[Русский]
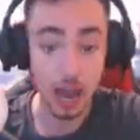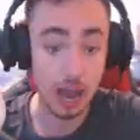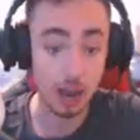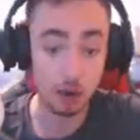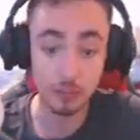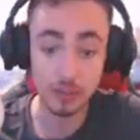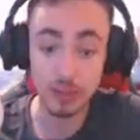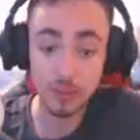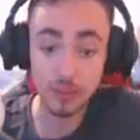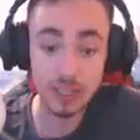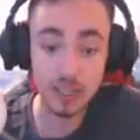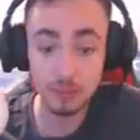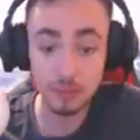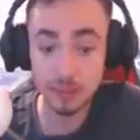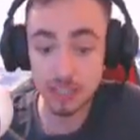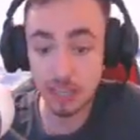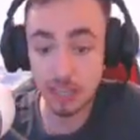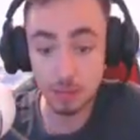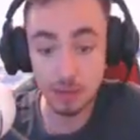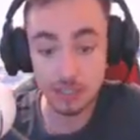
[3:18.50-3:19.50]
А у меня, в принципе,
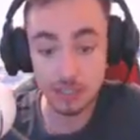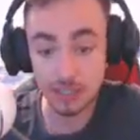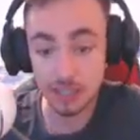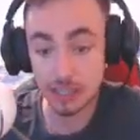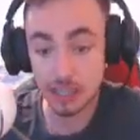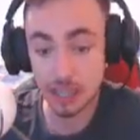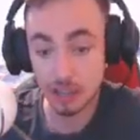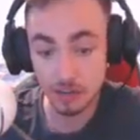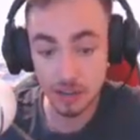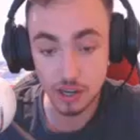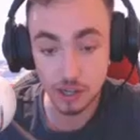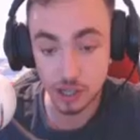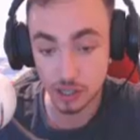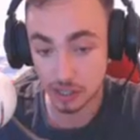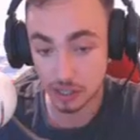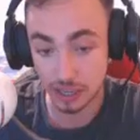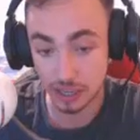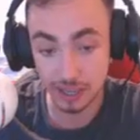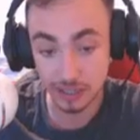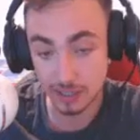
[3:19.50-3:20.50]
самая ценная вещь
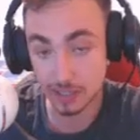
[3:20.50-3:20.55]
это